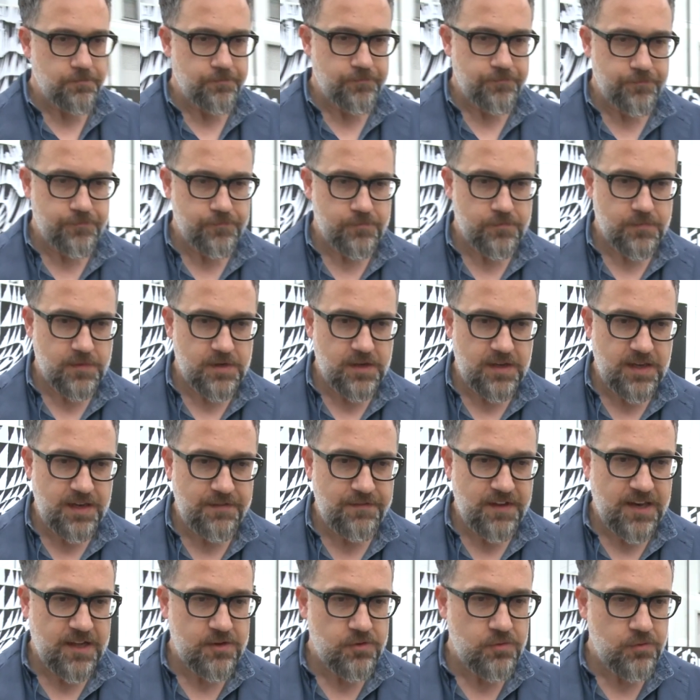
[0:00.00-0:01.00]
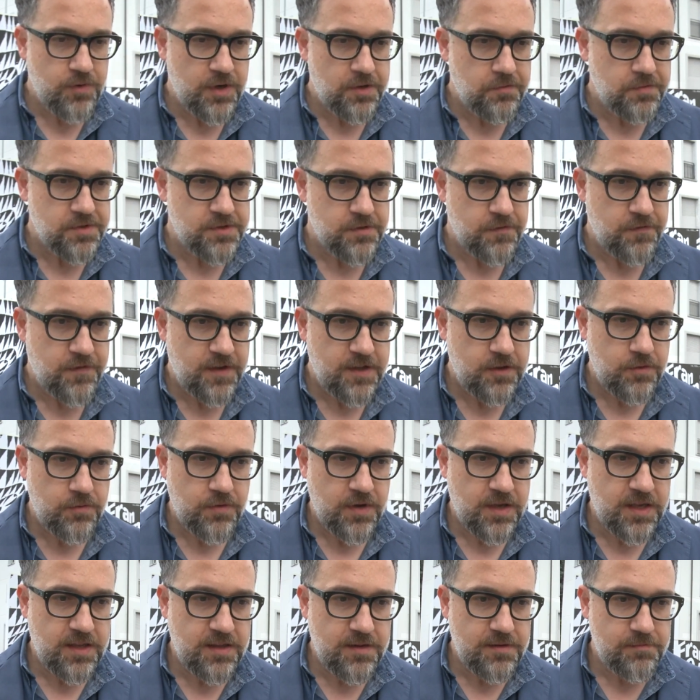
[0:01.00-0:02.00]
mm, rivelatore questo
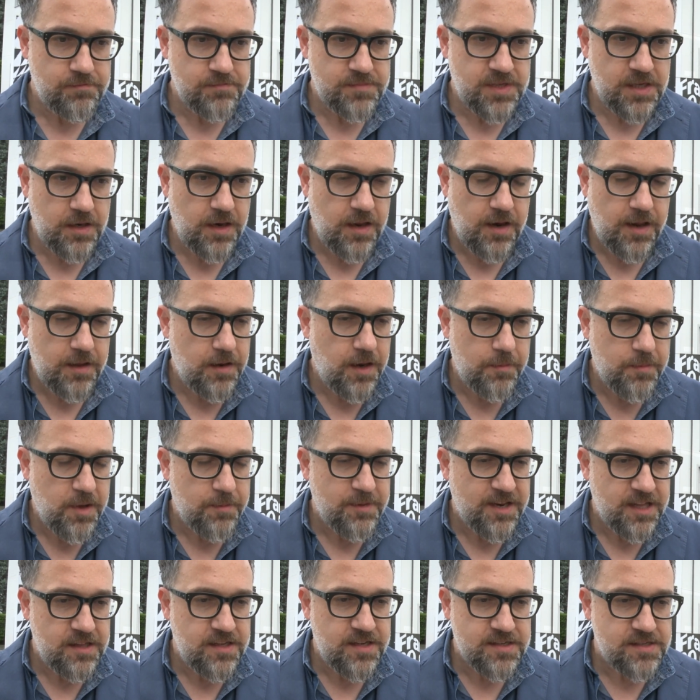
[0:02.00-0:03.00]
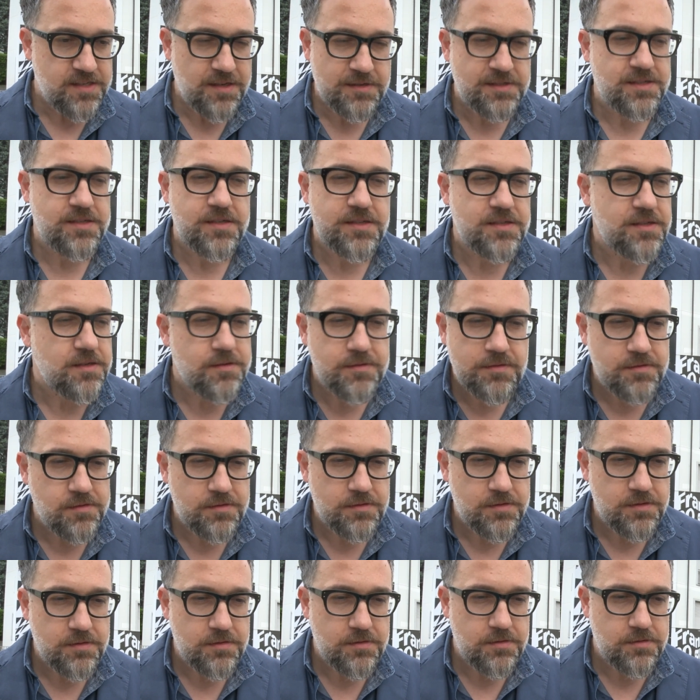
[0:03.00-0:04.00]
fatto che mm, la mia malattia sia, sia,
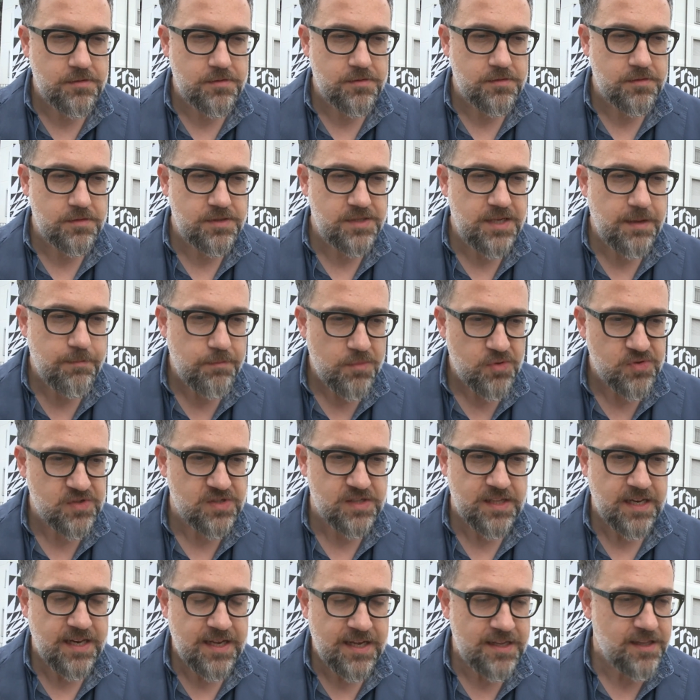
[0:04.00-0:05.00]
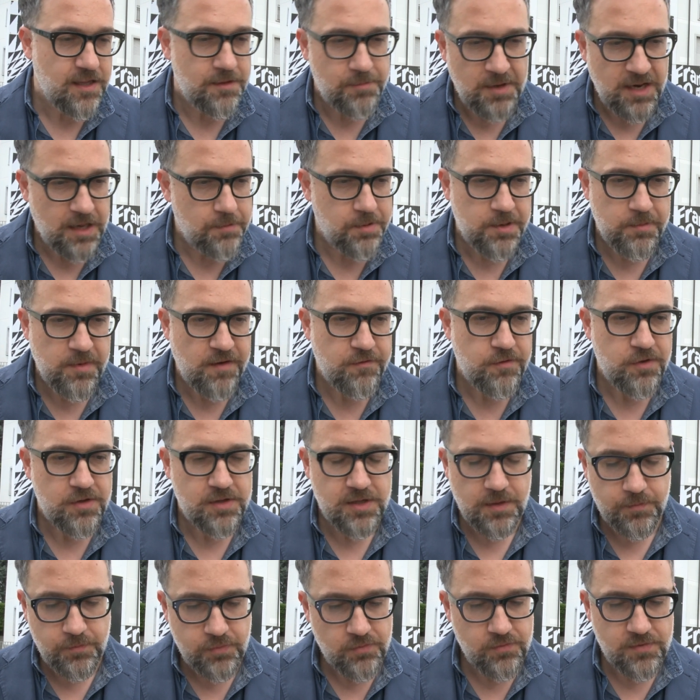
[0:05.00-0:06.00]
si è mostrata per la prima
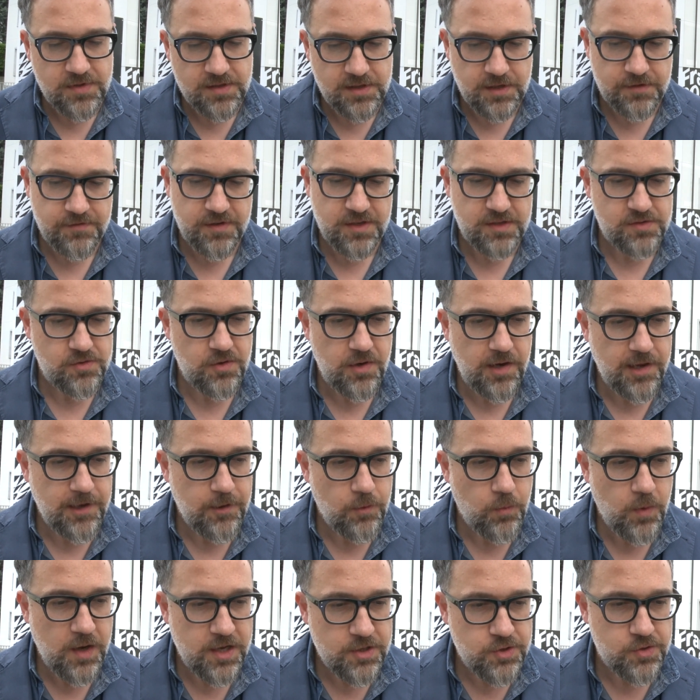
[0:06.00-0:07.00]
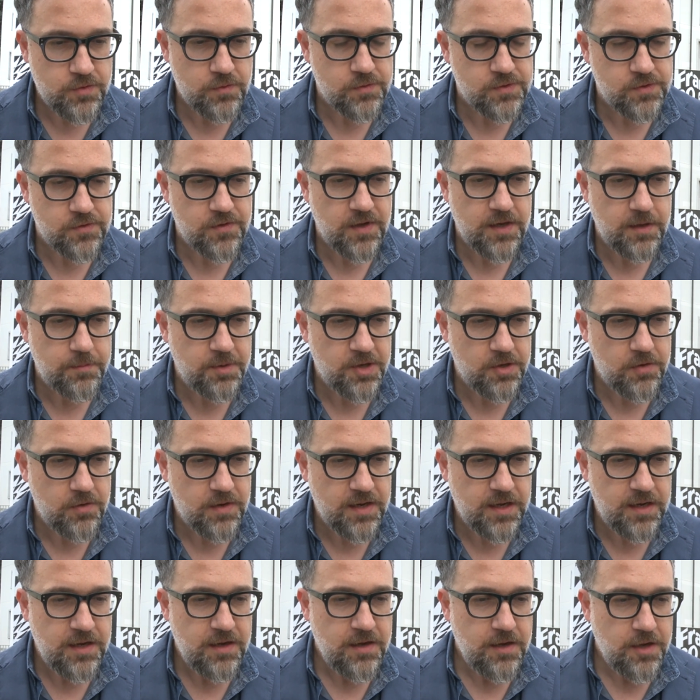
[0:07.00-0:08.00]
volta appunto attraverso il linguaggio, l'uso della
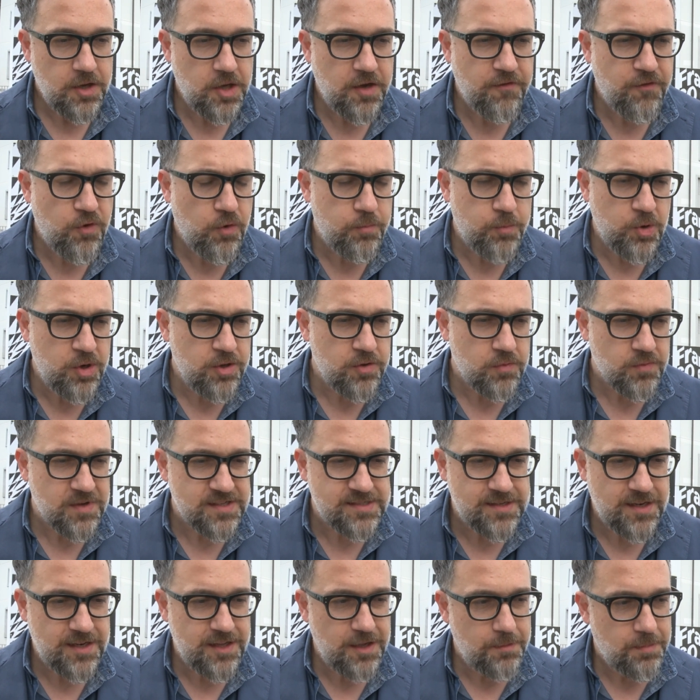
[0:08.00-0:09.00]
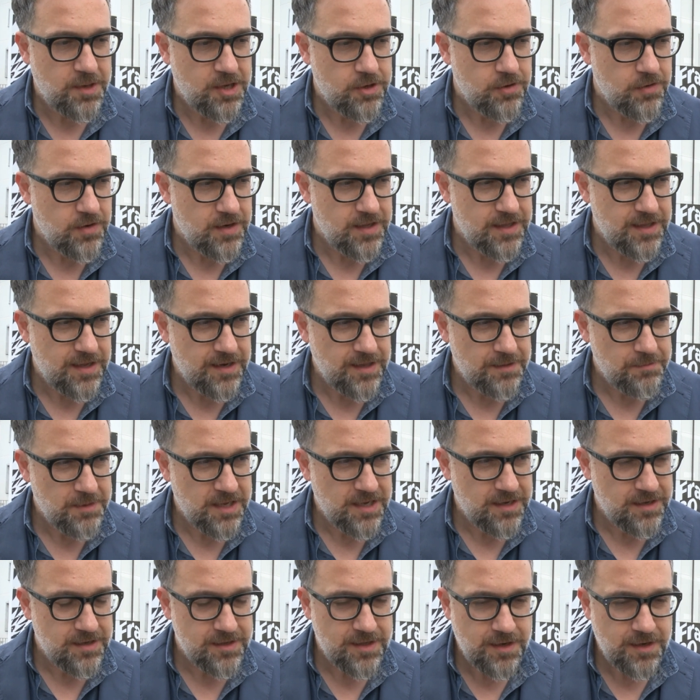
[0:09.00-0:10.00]
parola. Io avevo abolito una serie di parole mia,